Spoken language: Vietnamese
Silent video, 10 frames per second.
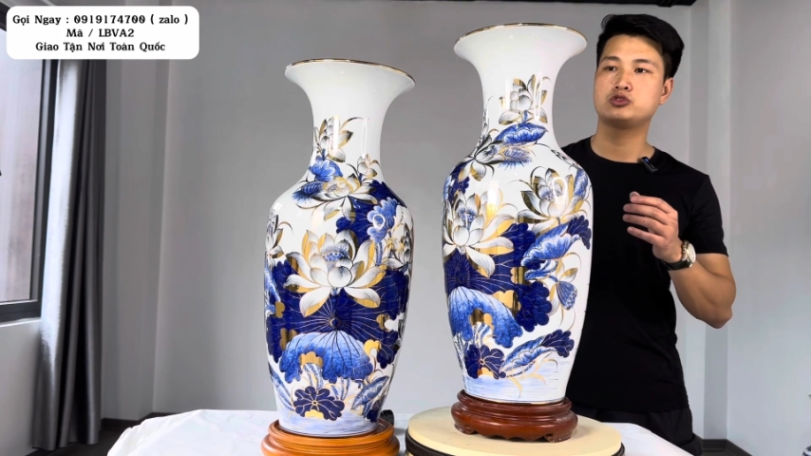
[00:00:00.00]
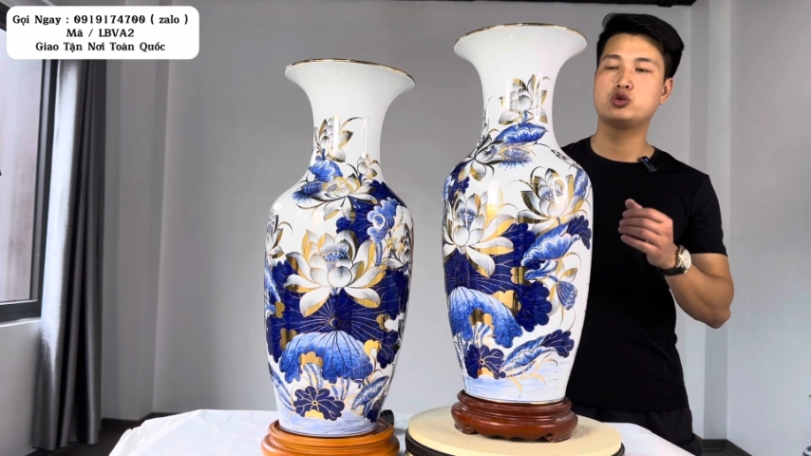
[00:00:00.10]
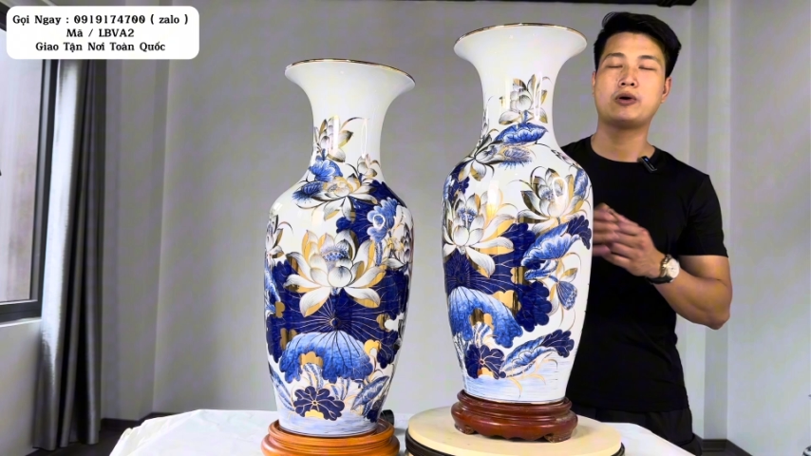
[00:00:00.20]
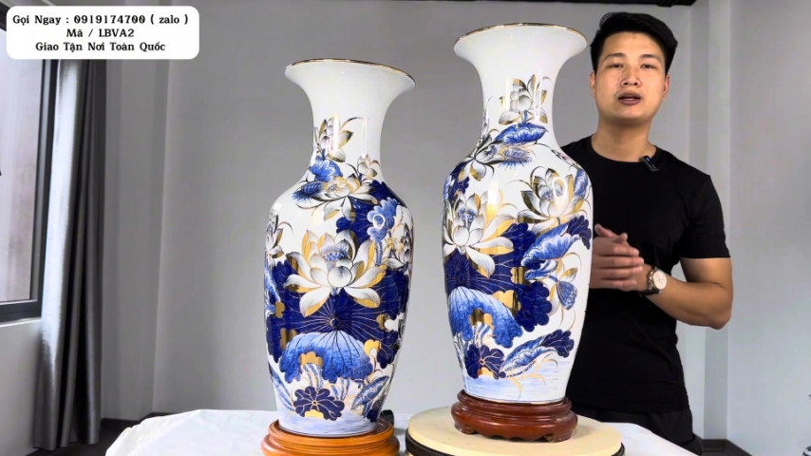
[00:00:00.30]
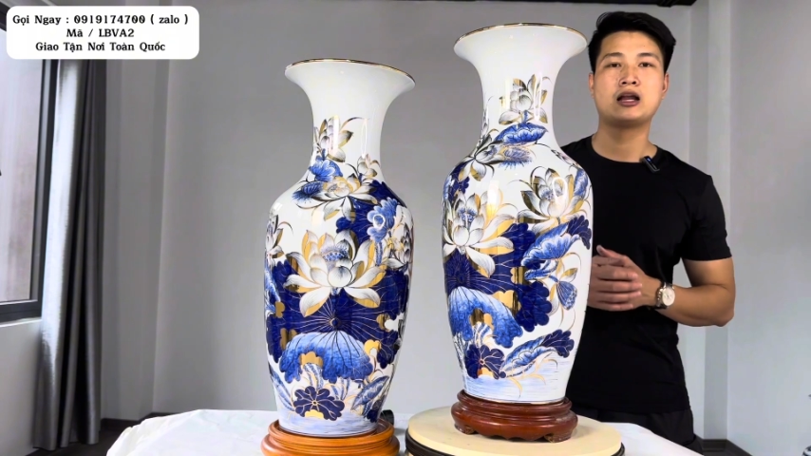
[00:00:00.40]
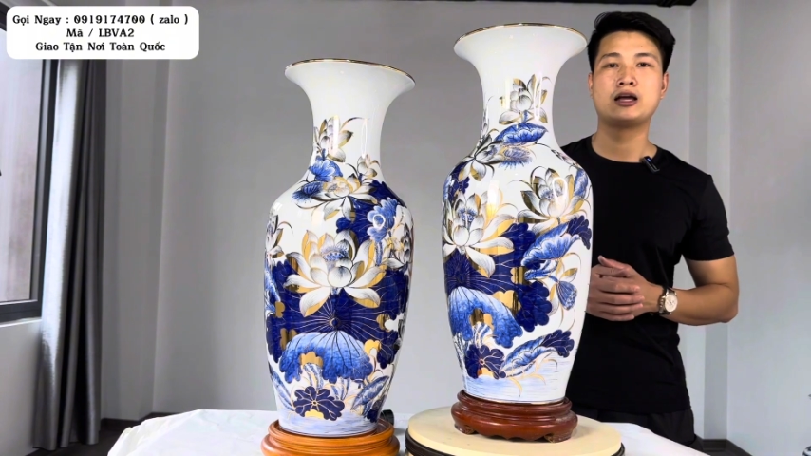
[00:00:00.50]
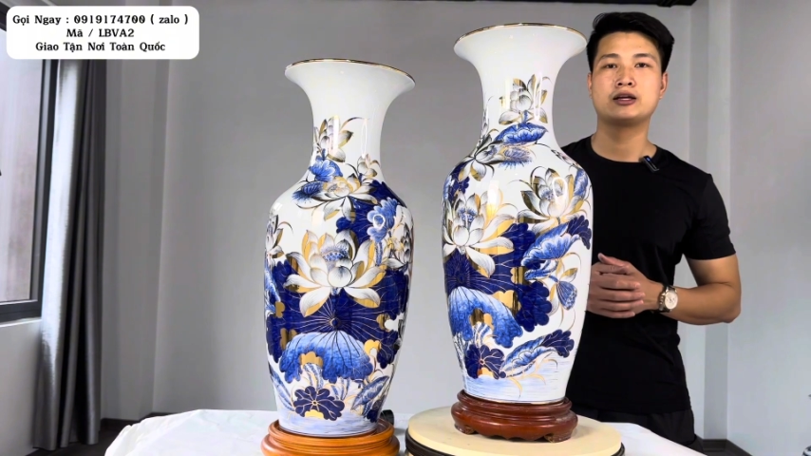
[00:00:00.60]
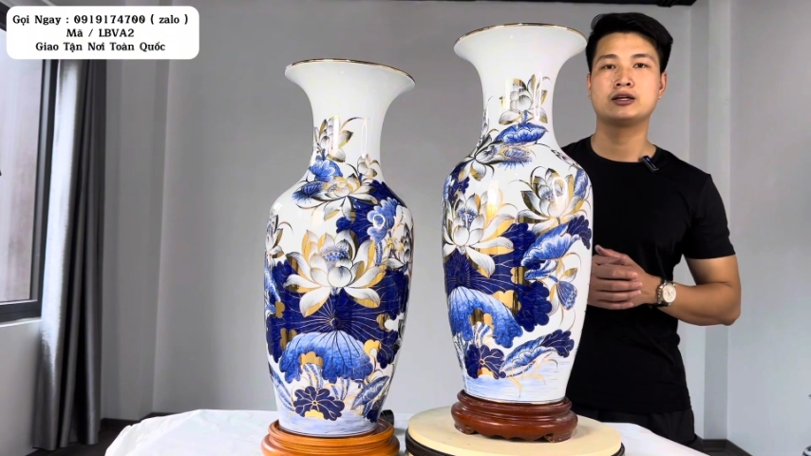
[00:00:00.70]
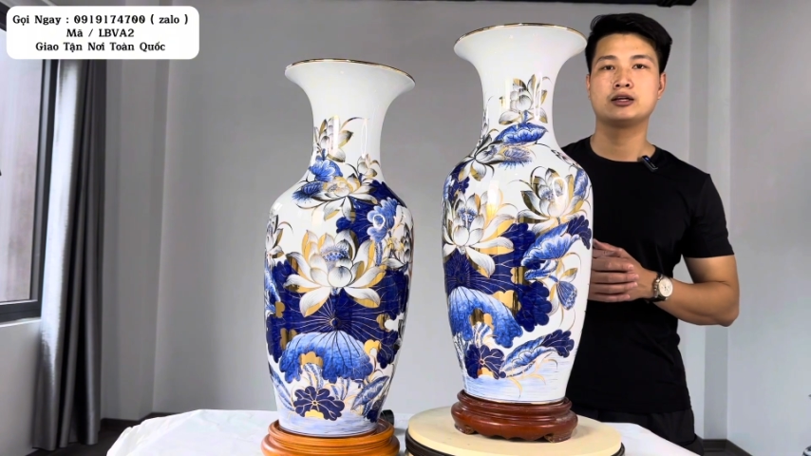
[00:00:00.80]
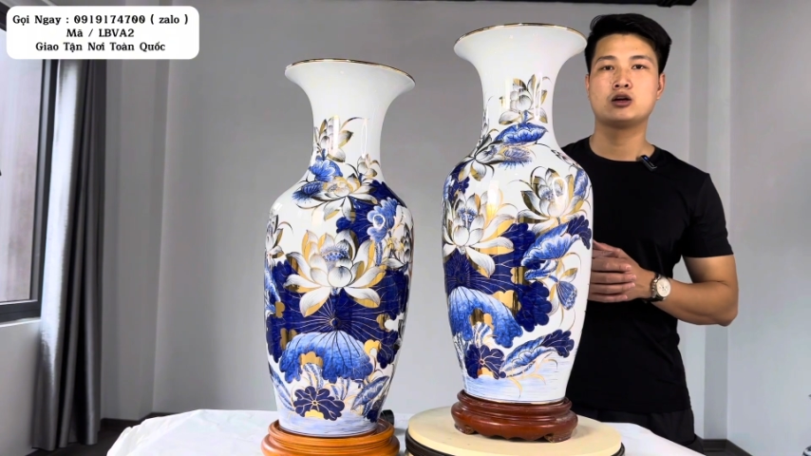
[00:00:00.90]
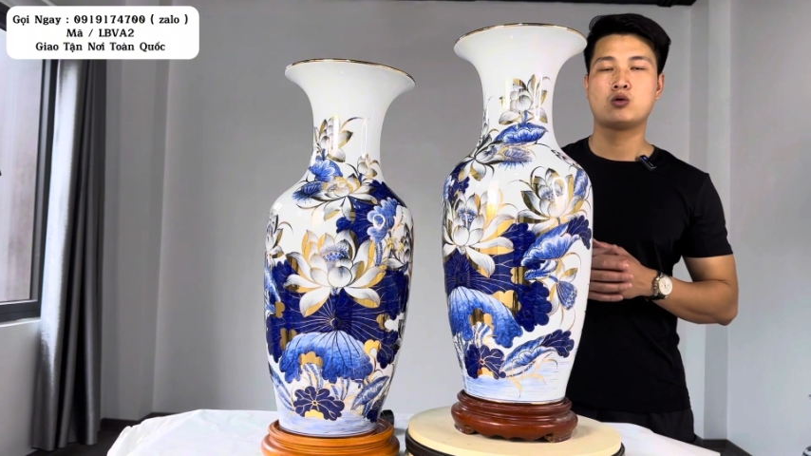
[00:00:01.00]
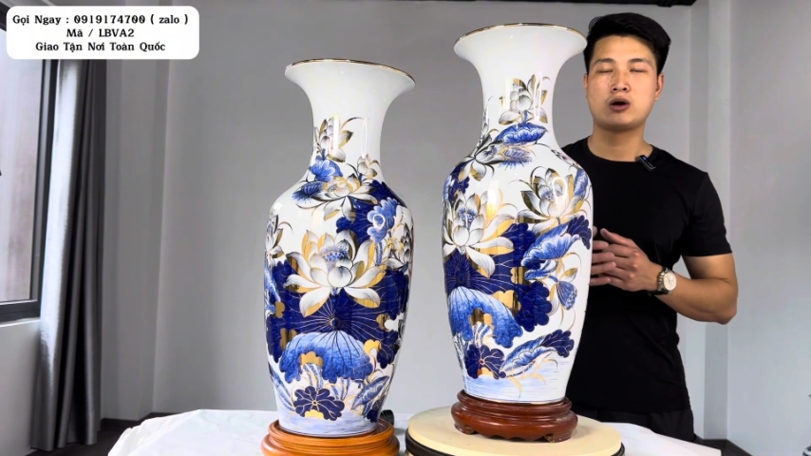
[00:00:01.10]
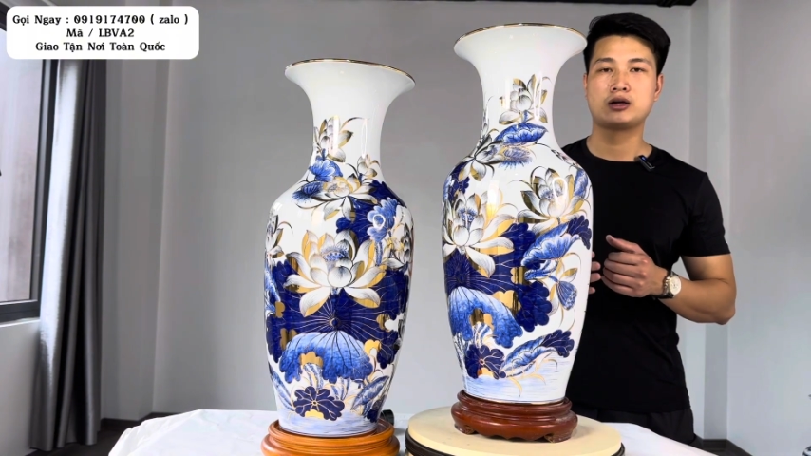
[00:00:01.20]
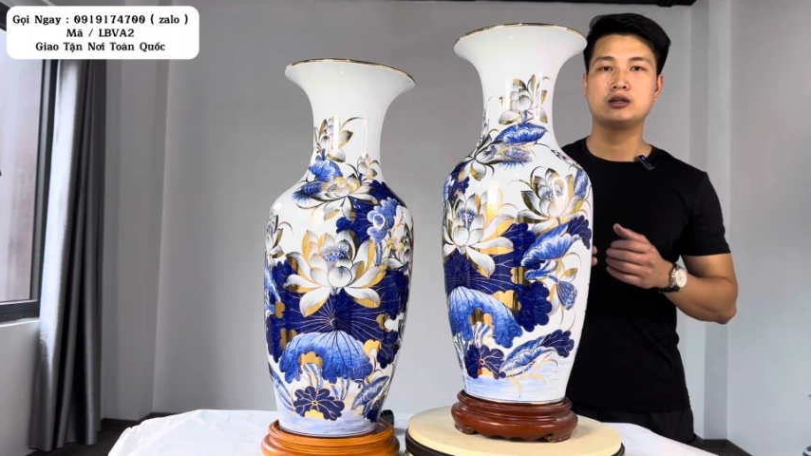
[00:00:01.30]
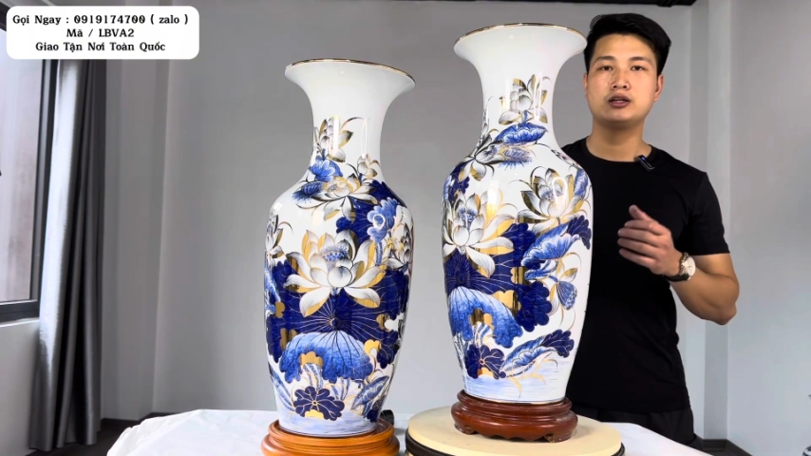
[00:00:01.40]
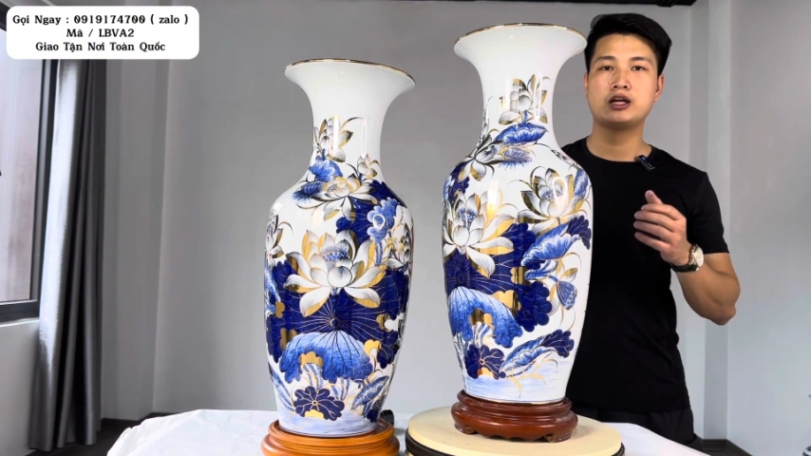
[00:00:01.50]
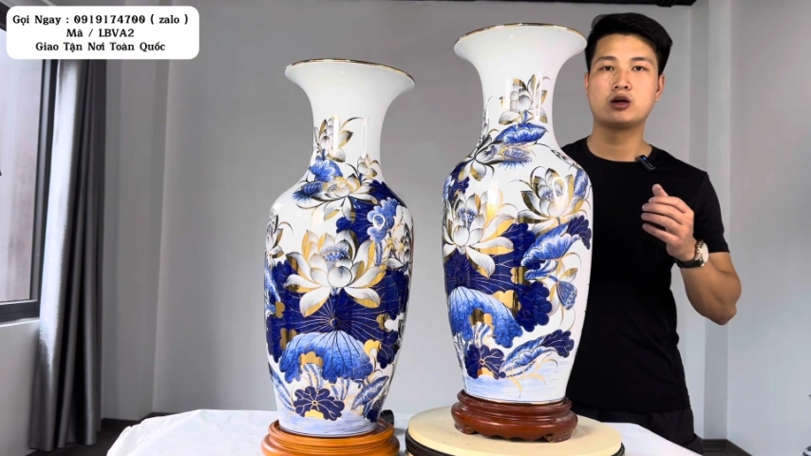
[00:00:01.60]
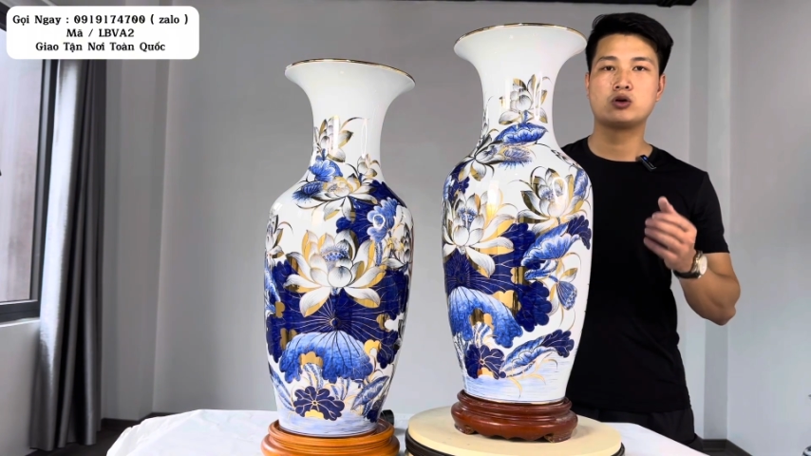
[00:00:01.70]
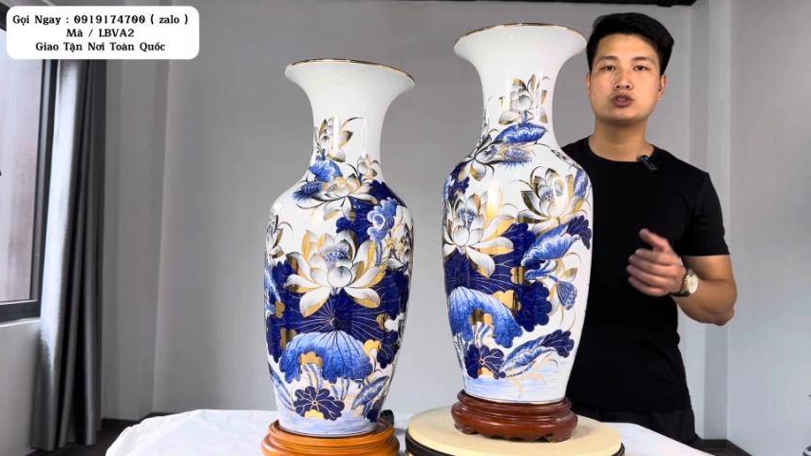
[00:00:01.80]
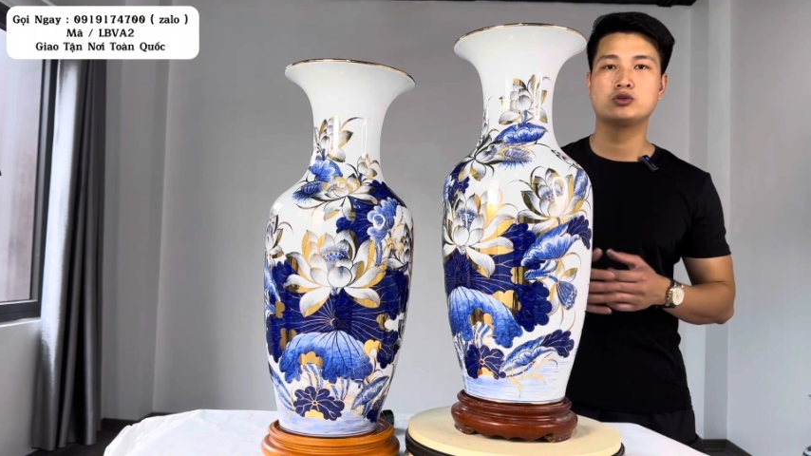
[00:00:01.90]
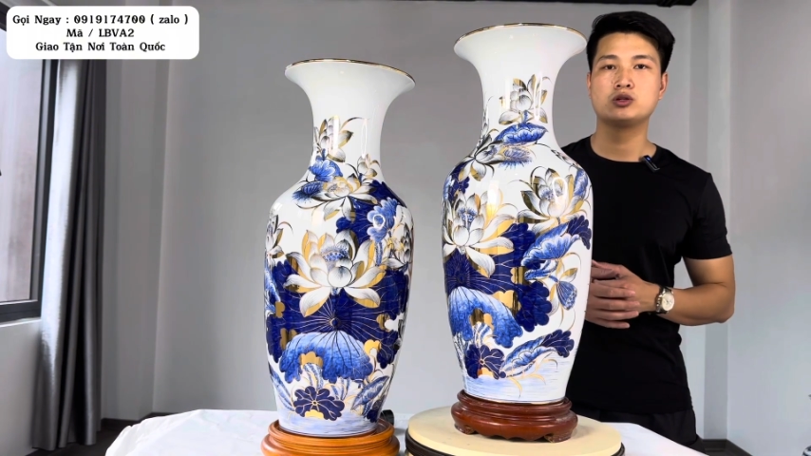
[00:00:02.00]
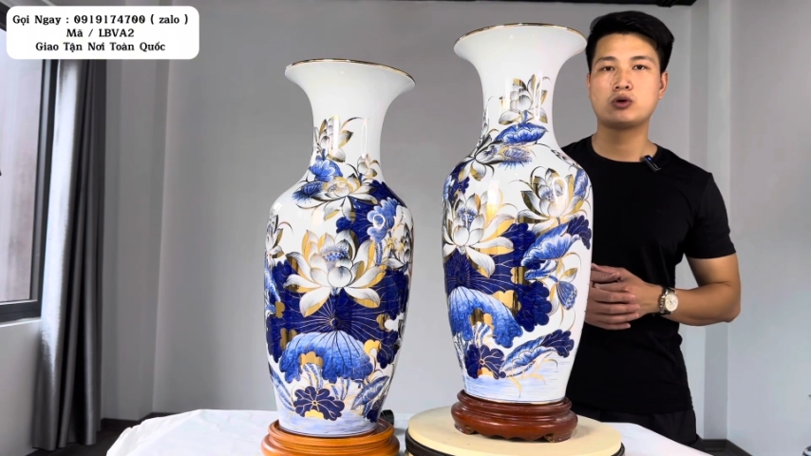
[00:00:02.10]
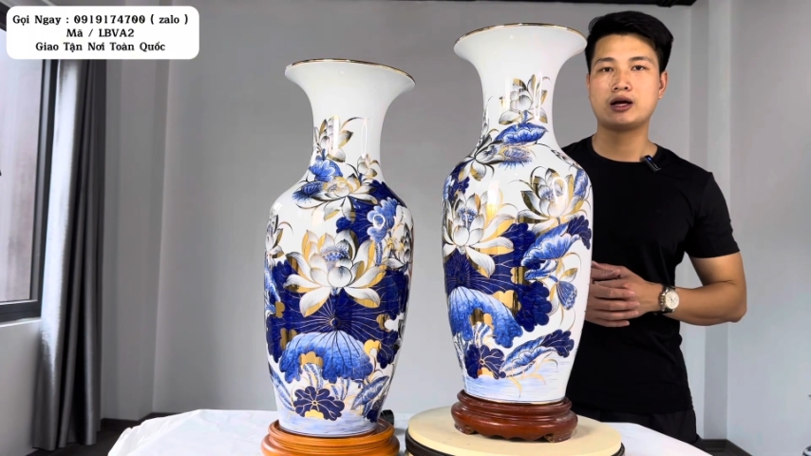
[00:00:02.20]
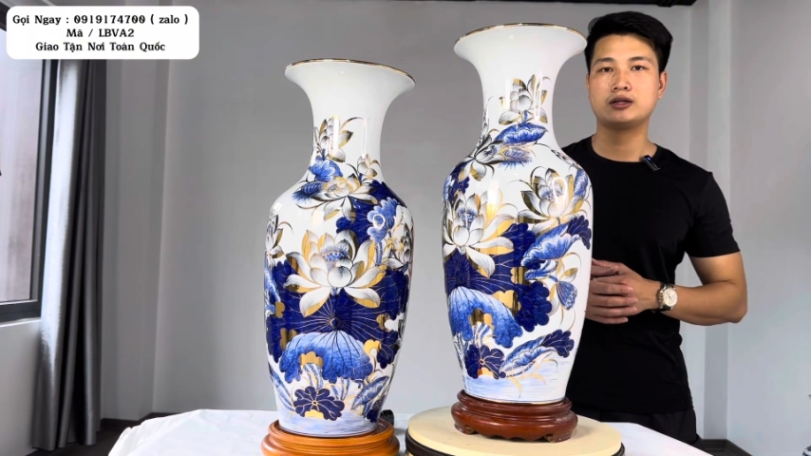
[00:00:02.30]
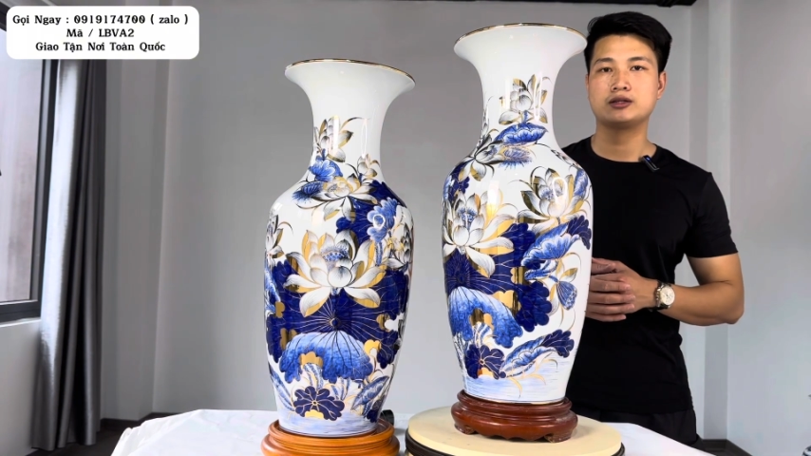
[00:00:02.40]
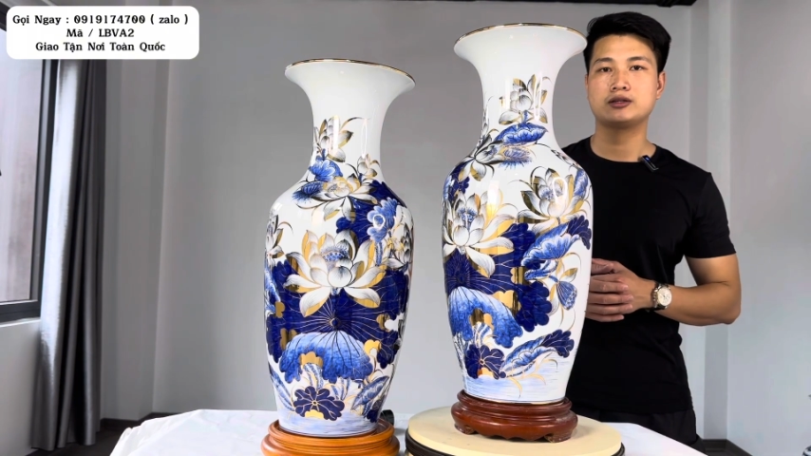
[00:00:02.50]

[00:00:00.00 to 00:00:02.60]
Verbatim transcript: chụp ảnh lại hoặc liên hệ qua số điện thoại